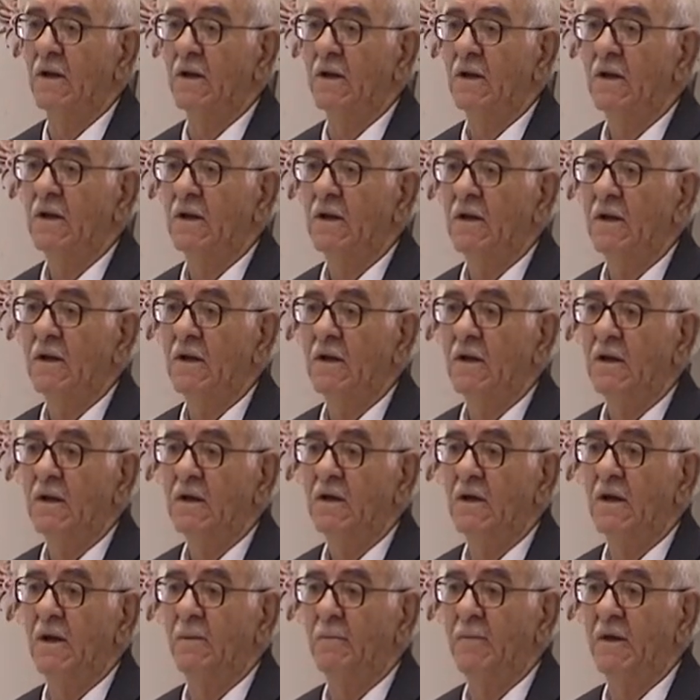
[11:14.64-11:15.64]
Ten
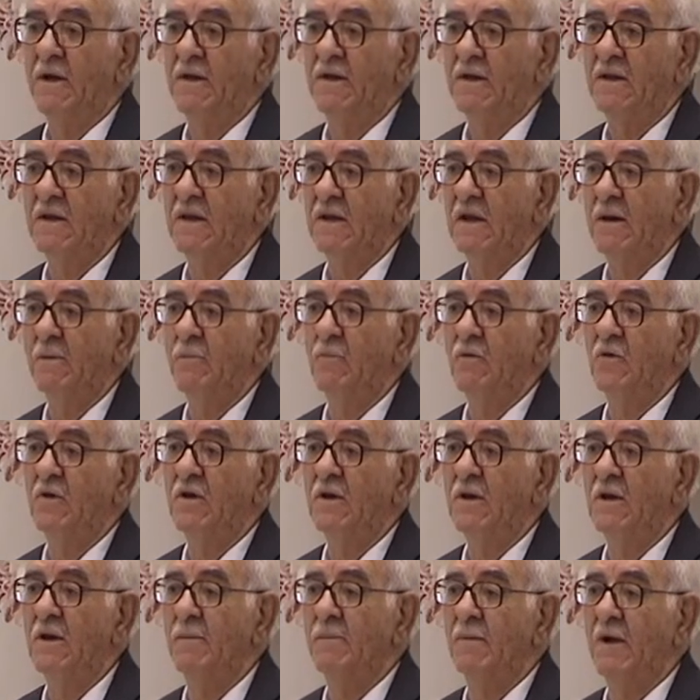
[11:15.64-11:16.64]
grzech jest jeszcze
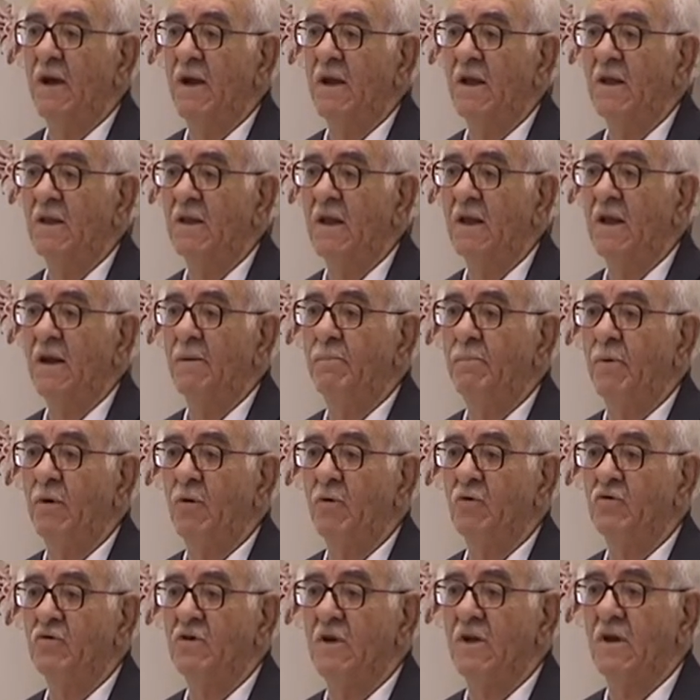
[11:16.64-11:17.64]
gorszy.
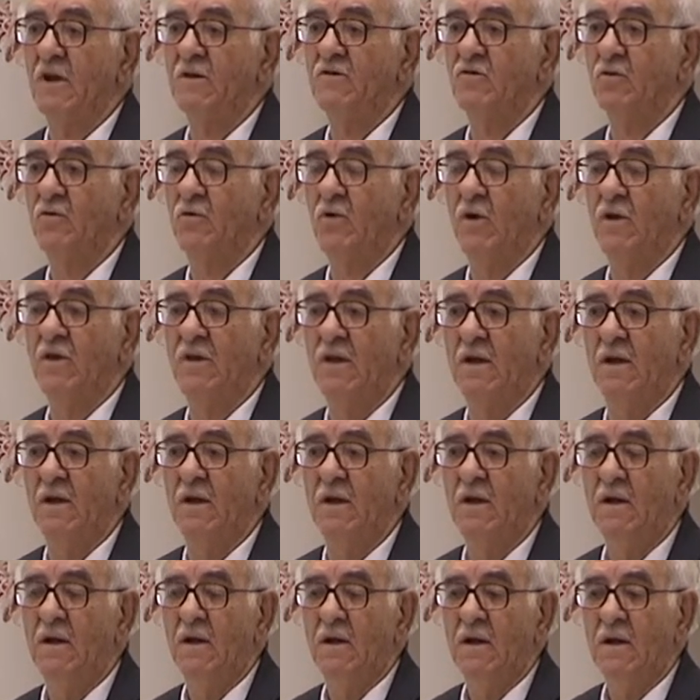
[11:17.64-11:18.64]

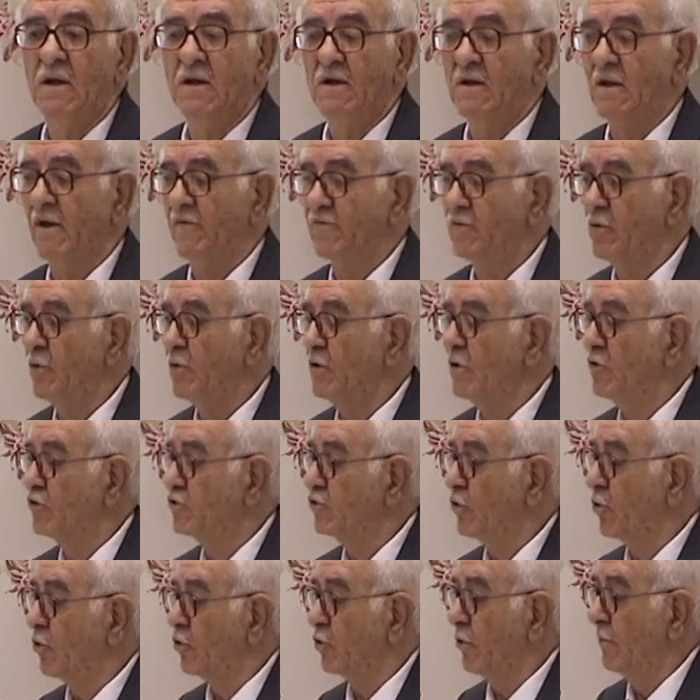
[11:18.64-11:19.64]
Grzech,
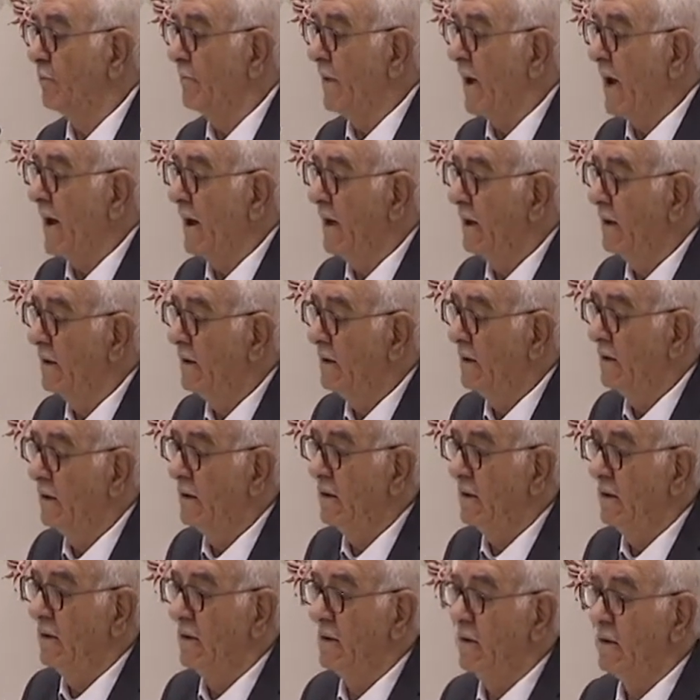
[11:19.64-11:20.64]
zbyt wielka jest
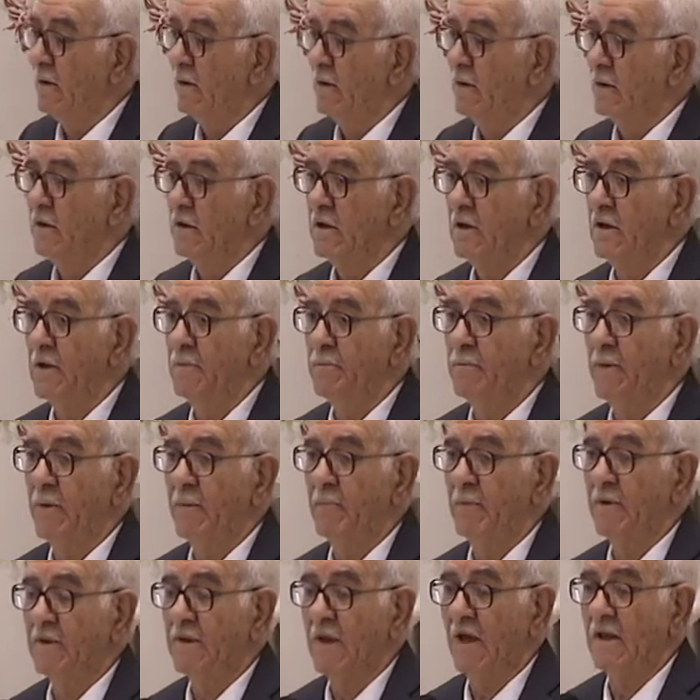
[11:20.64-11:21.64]
wina moja, by
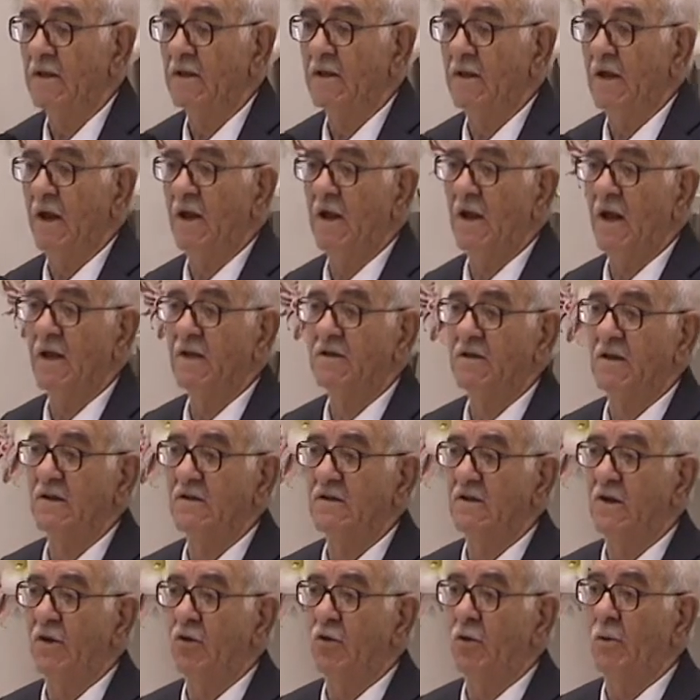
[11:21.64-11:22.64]
można mi ją
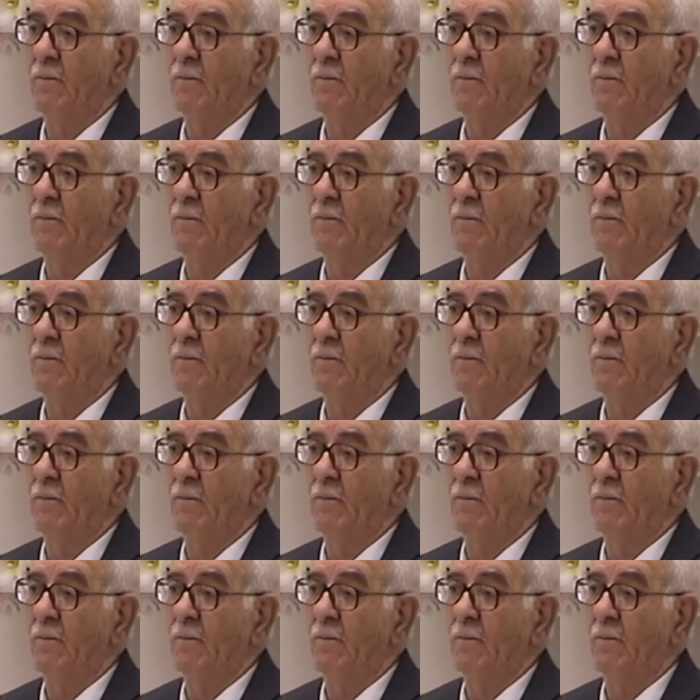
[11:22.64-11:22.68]
odpuścić.